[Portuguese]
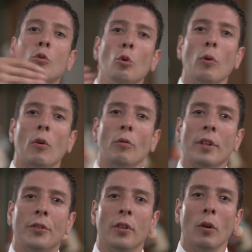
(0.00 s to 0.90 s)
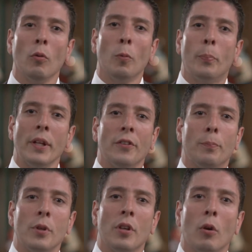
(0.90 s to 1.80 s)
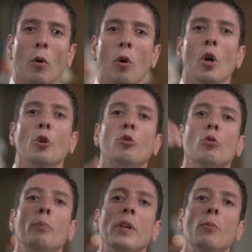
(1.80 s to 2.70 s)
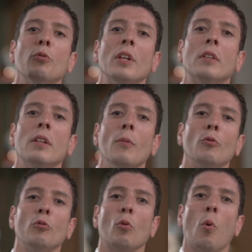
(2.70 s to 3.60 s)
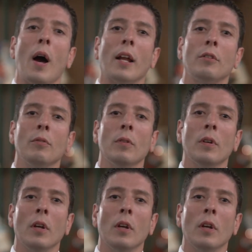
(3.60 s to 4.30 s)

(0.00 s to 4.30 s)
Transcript: Tudo aconteceu, o príncipe chegou, subimos, entramos no quarto